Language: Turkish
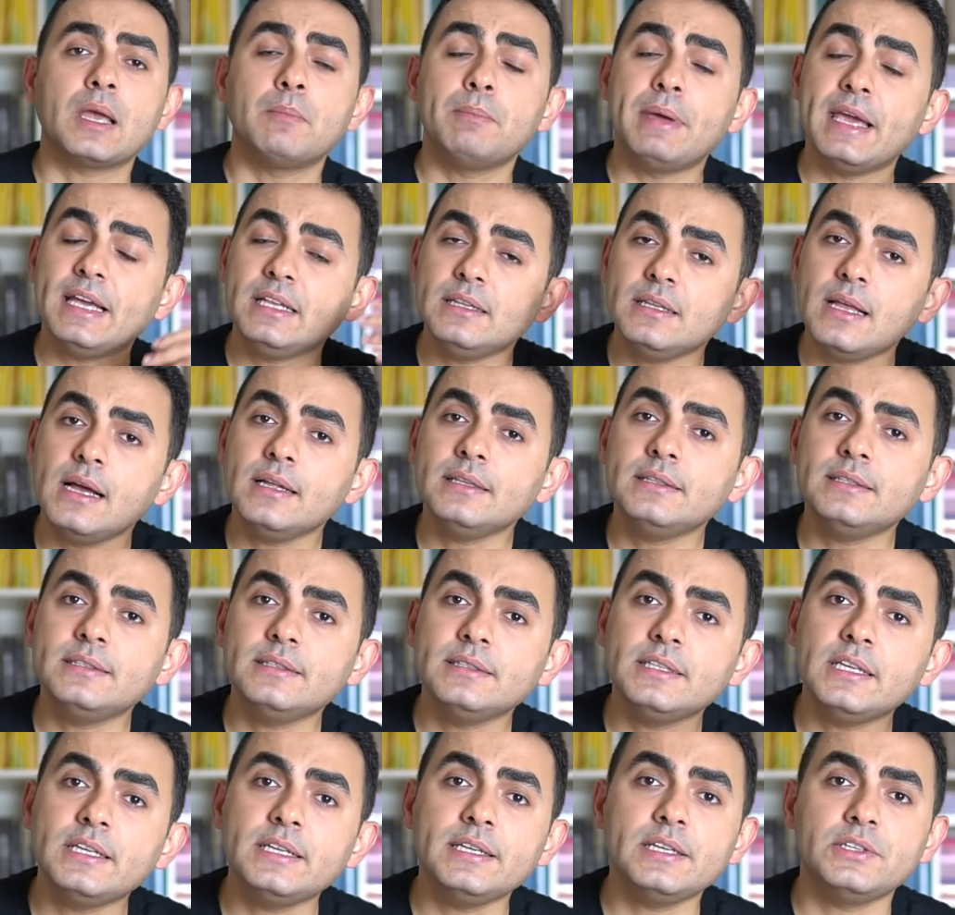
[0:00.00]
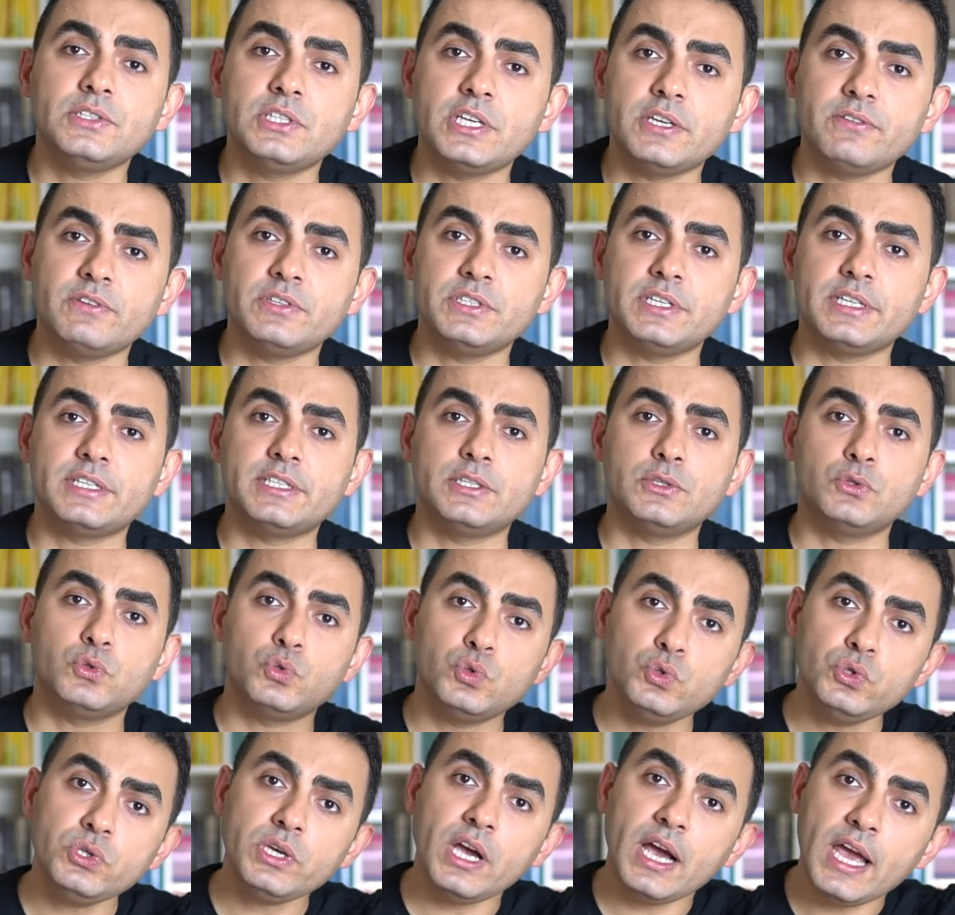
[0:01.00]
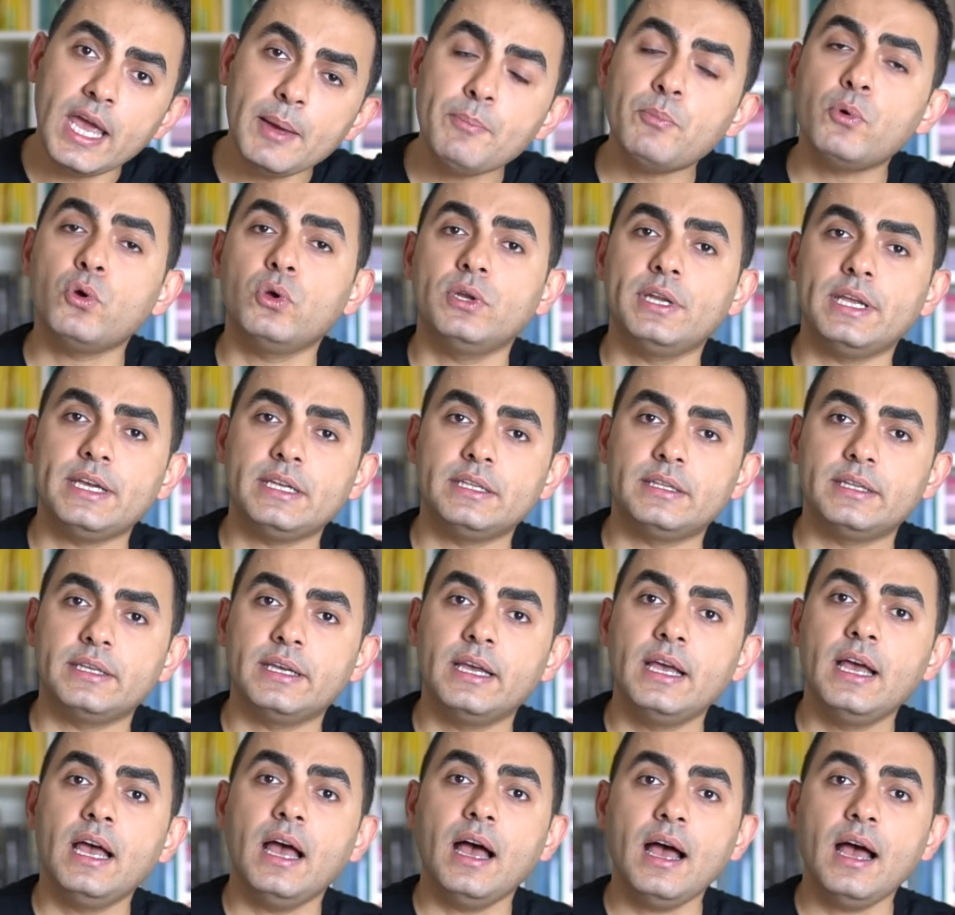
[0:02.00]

Beklentini nereye çevireceksin? Dünya hep öyleydi.